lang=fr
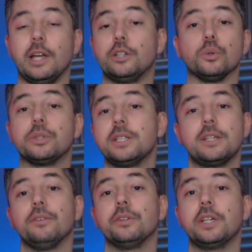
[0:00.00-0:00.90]
quels sont ses
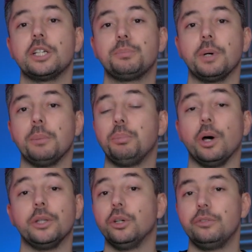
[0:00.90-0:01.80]
avantages par
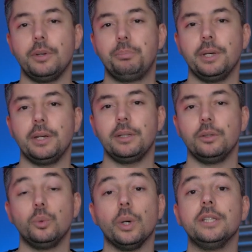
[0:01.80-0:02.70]
rapport à d'autres VPN
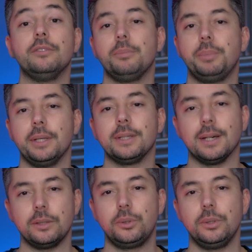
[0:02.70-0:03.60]
ou à des VPN
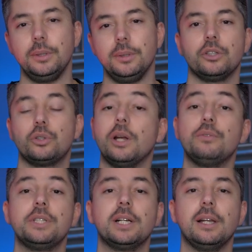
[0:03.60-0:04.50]
gratuits. Cela
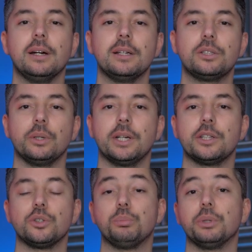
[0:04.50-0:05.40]
vous éclairera sur les
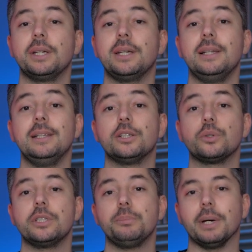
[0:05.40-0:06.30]
raisons pour lesquelles il est
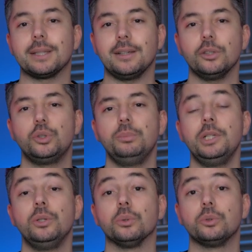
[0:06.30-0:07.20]
choisi par 38
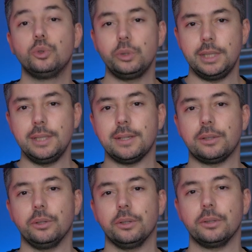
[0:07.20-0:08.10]
millions
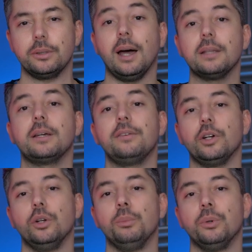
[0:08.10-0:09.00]
d'utilisateurs à
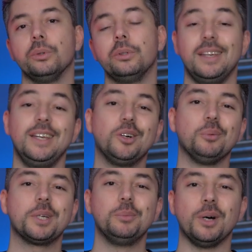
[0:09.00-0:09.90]
travers le monde, y
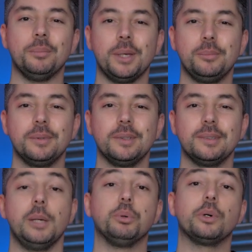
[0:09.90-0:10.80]
compris moi-même,
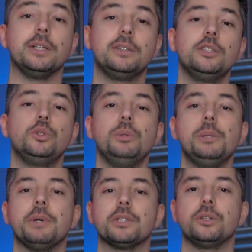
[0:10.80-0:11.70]
et pourquoi 18 000
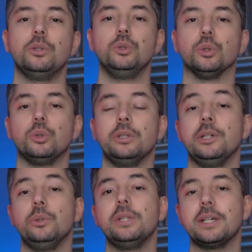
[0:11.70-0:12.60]
personnes lui ont
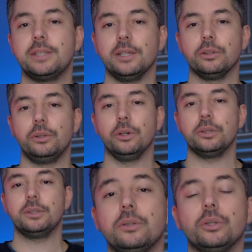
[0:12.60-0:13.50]
donné une excellente
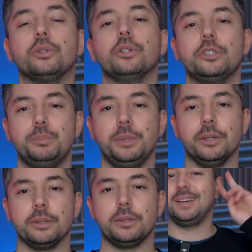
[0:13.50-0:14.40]
note sur Trustpilot.